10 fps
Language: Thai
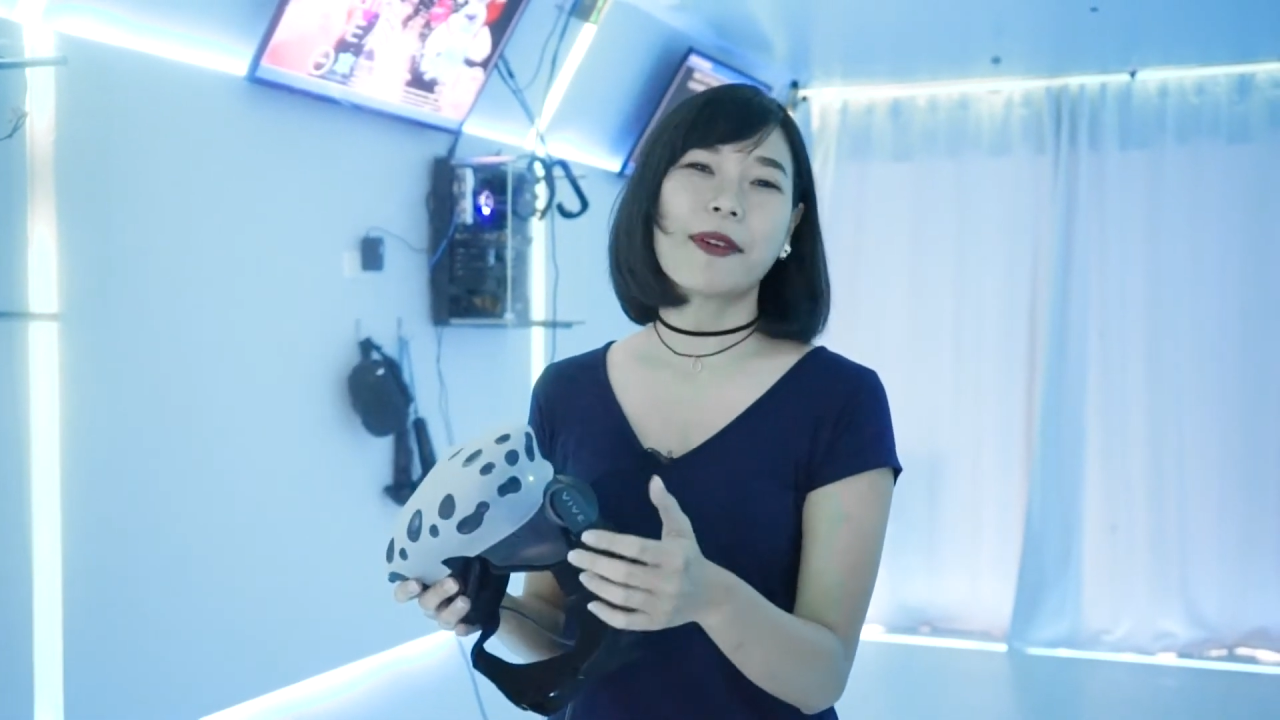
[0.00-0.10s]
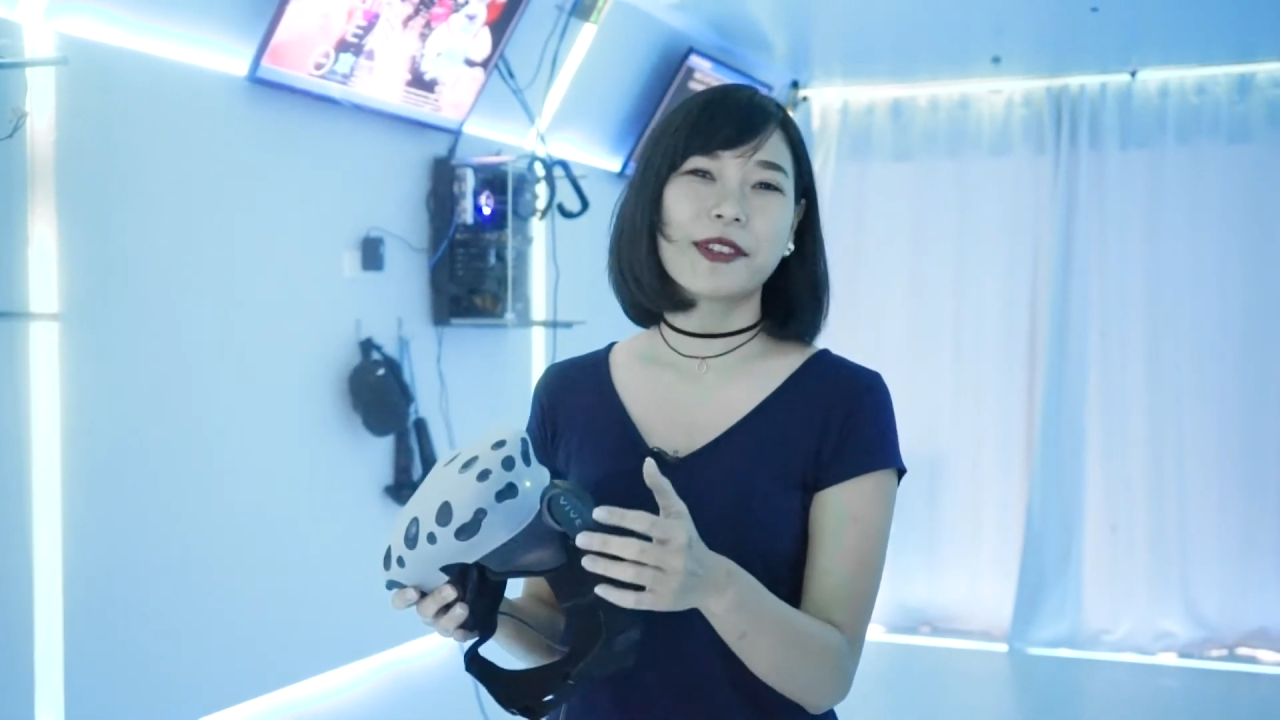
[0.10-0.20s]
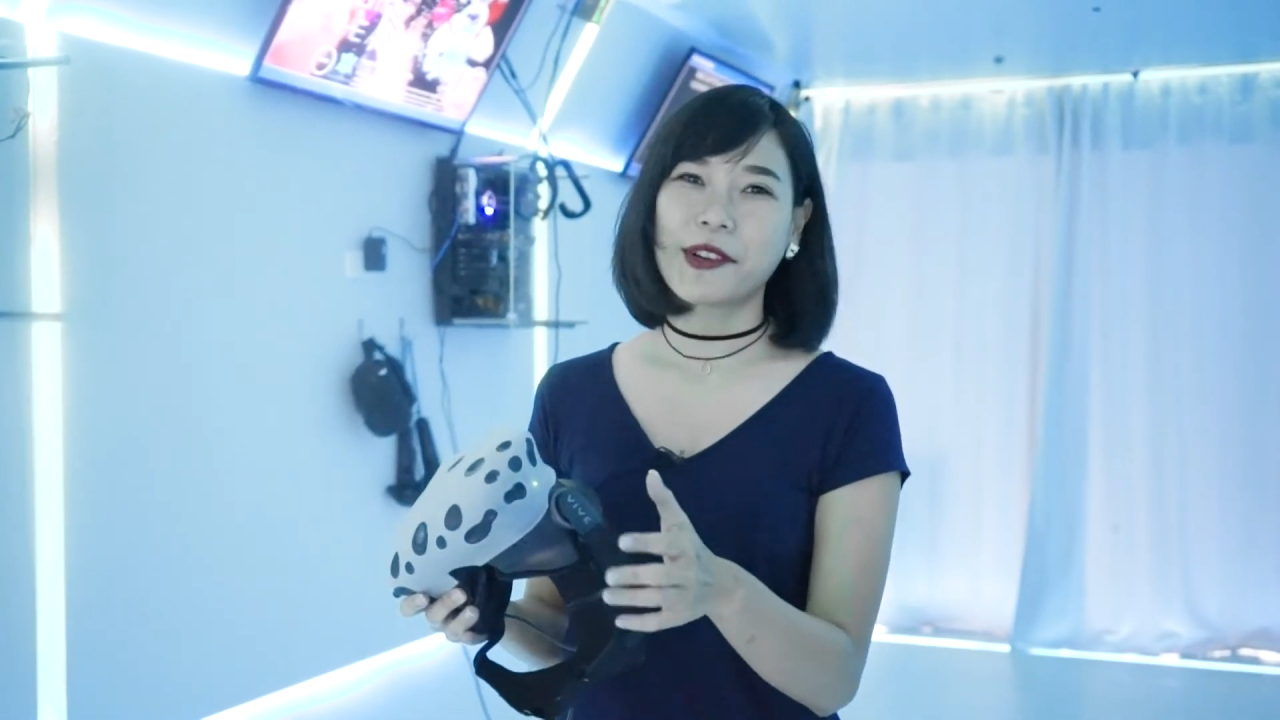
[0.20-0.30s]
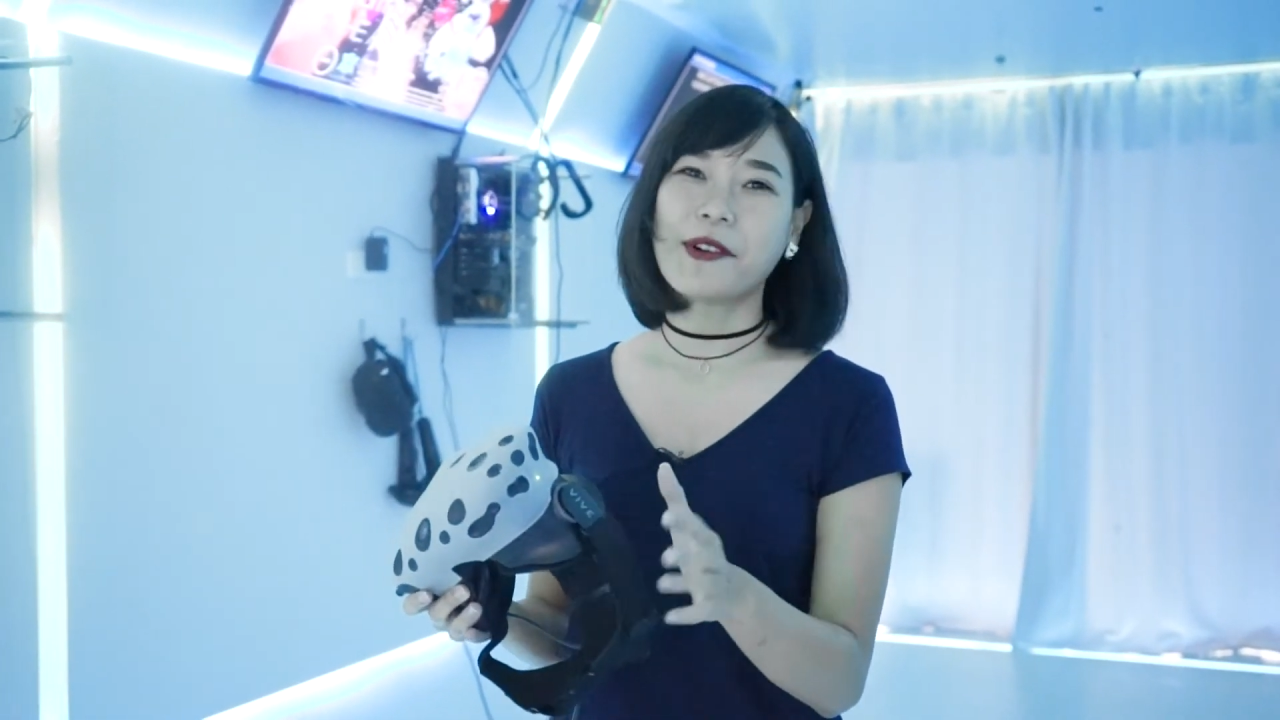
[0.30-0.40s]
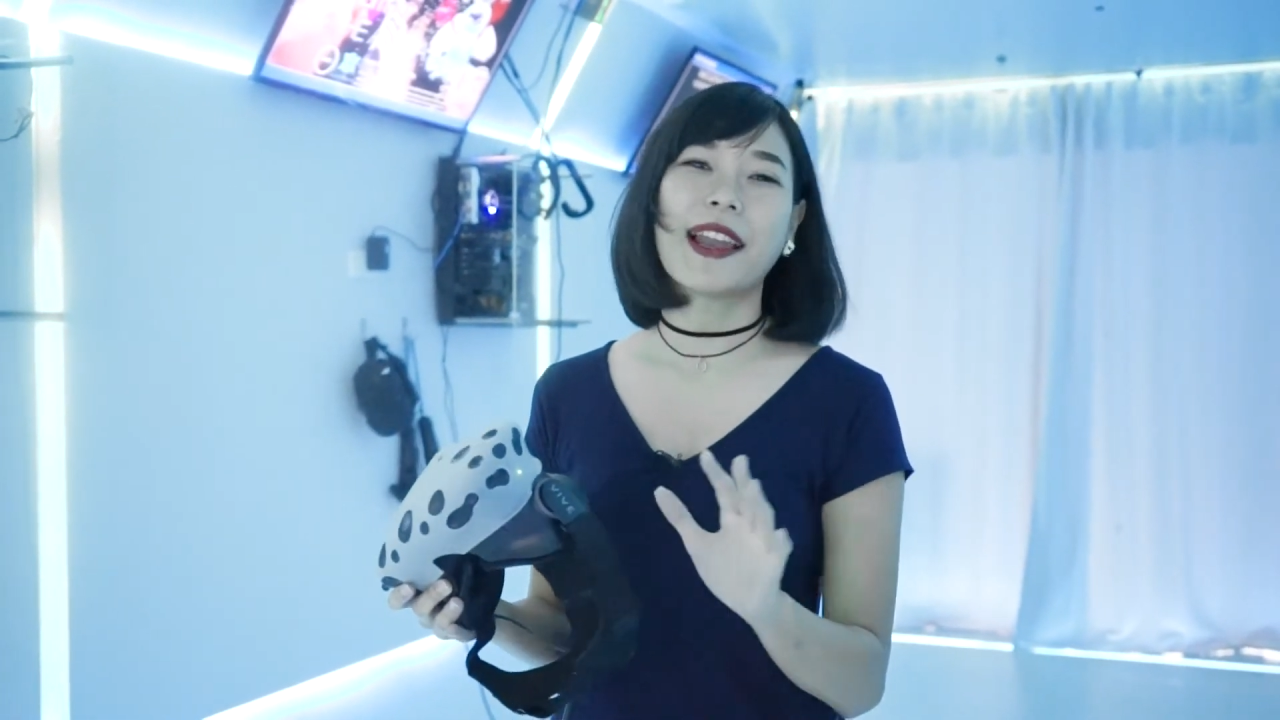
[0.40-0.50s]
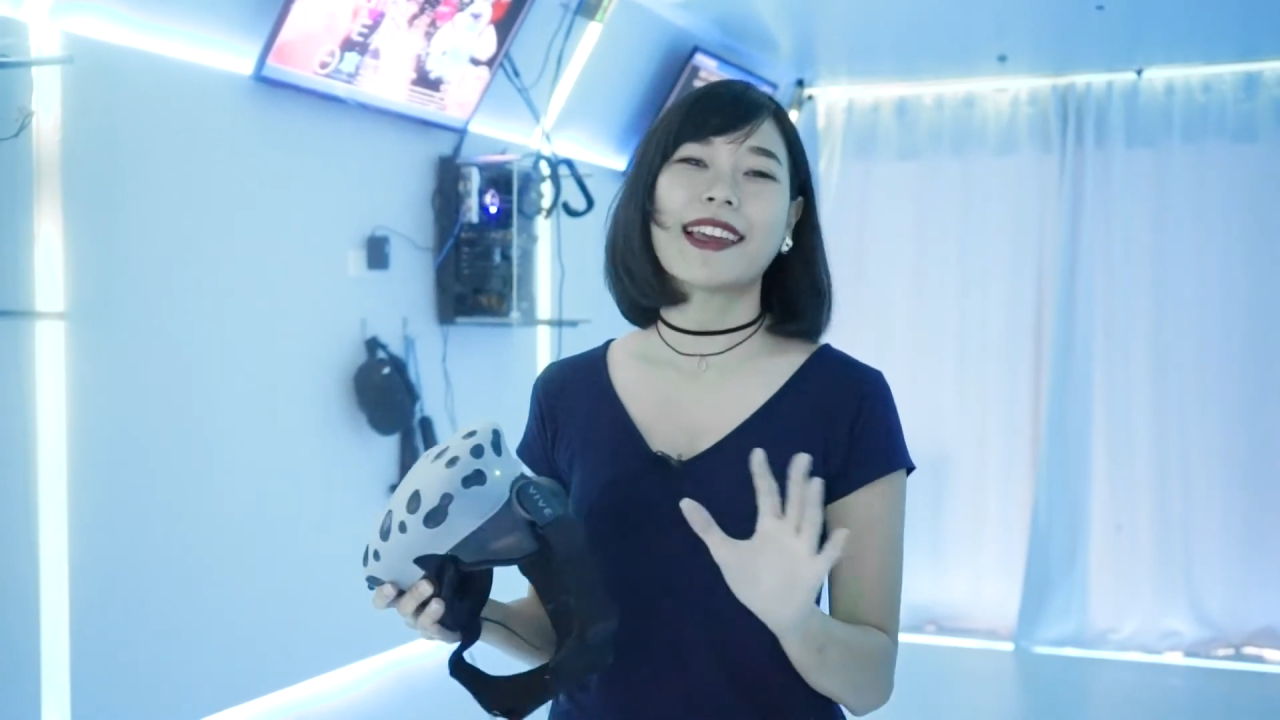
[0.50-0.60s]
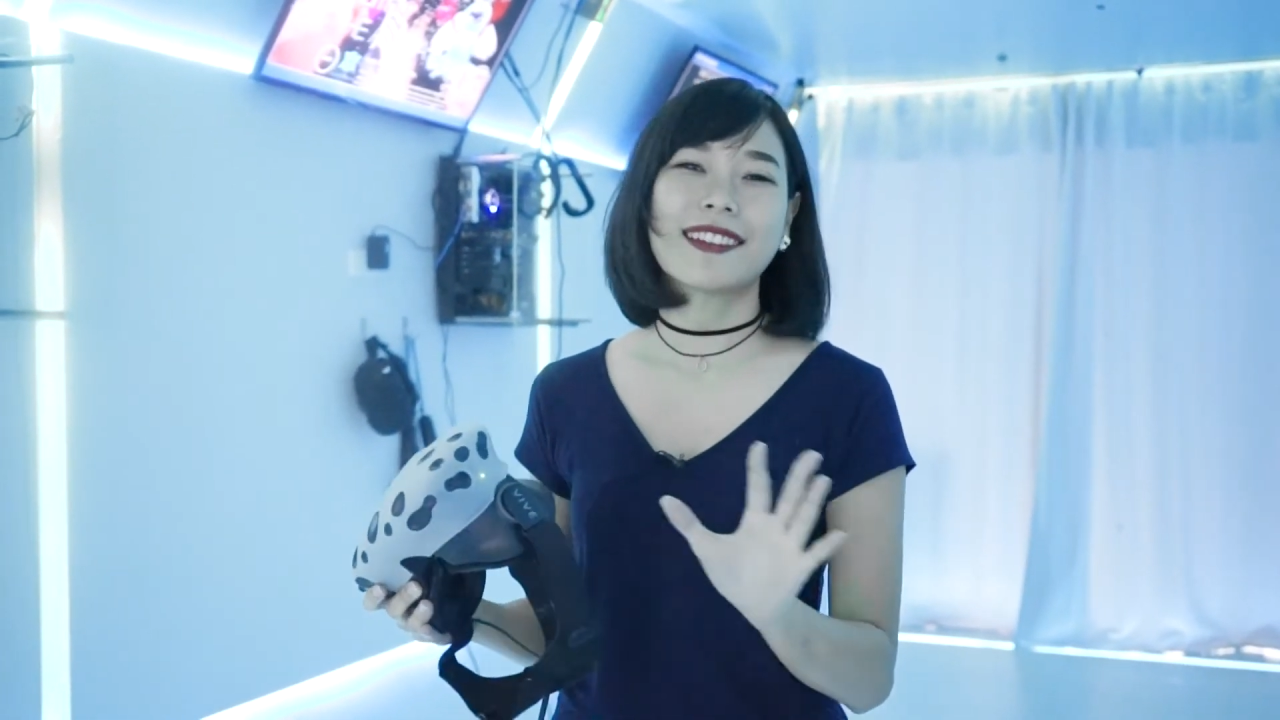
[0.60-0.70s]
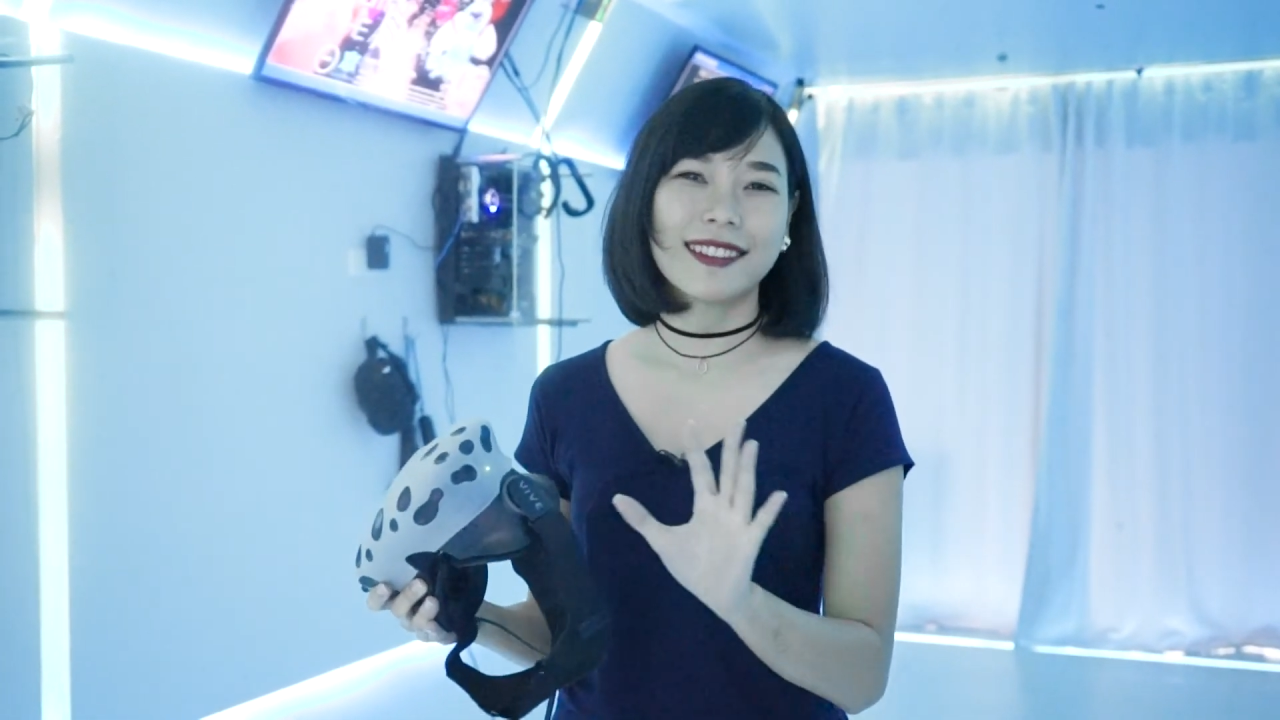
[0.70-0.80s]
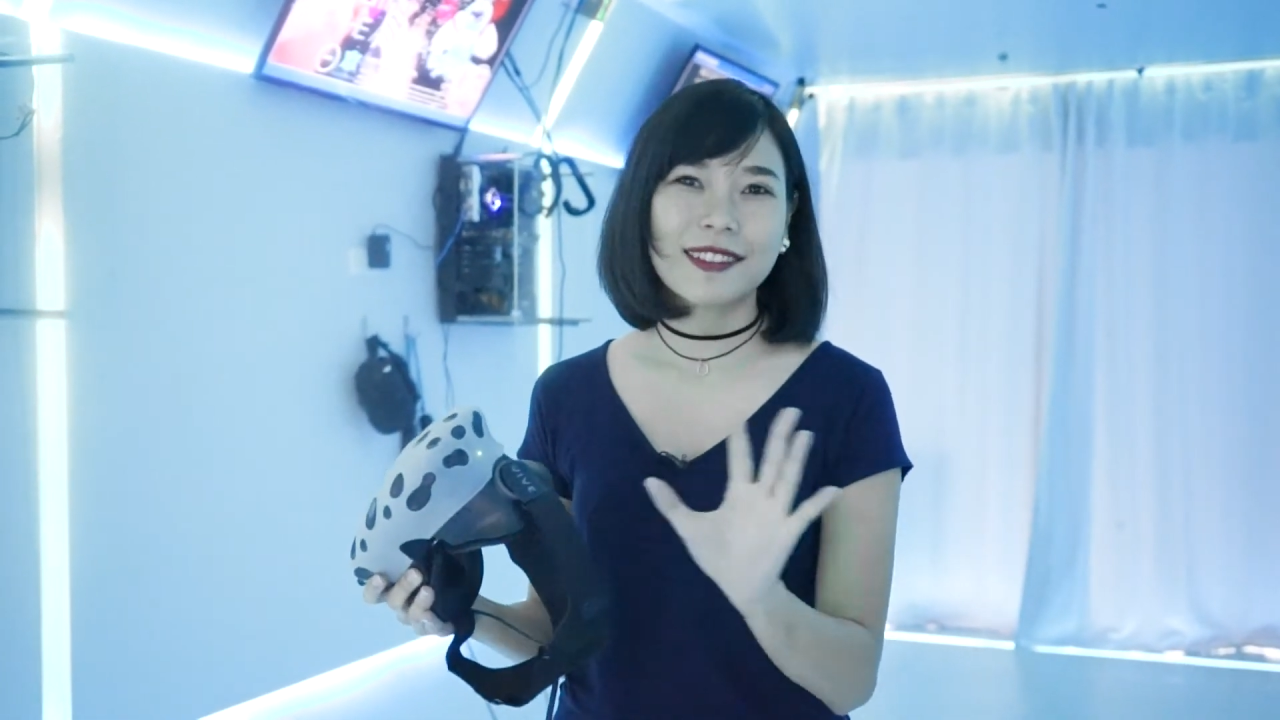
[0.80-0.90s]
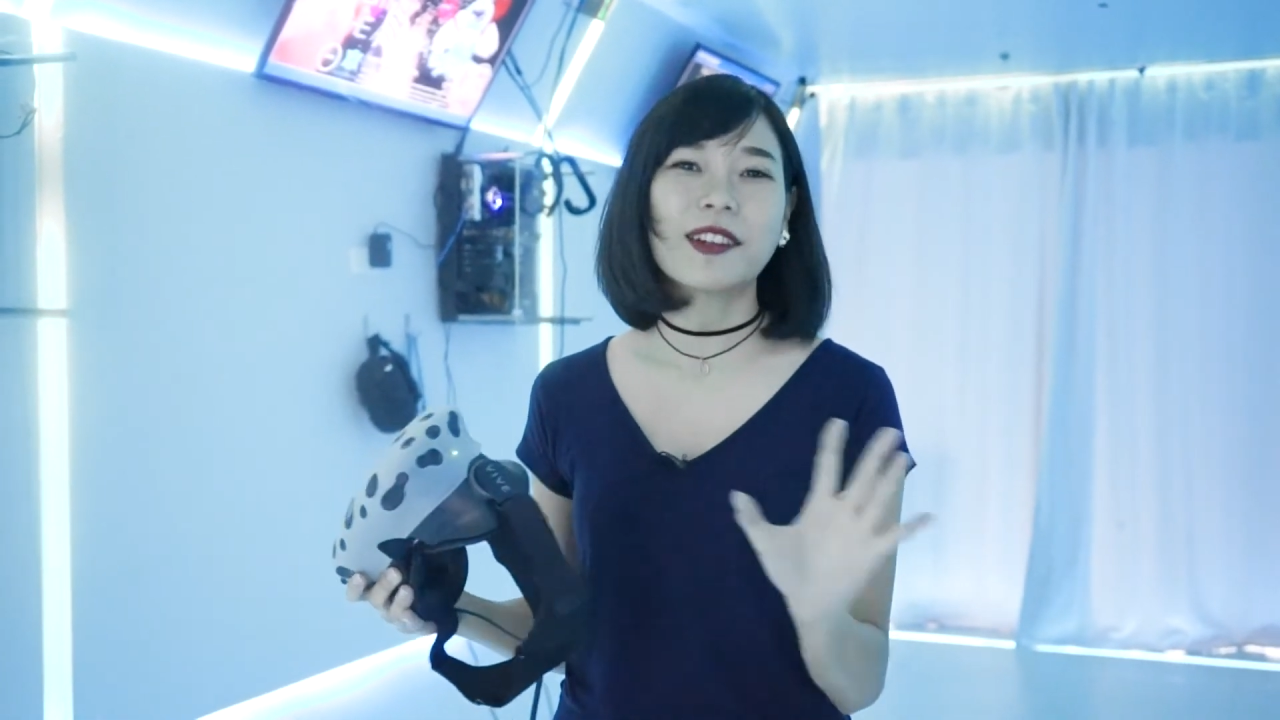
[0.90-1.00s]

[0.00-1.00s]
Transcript: คอนโทรลอะไรก็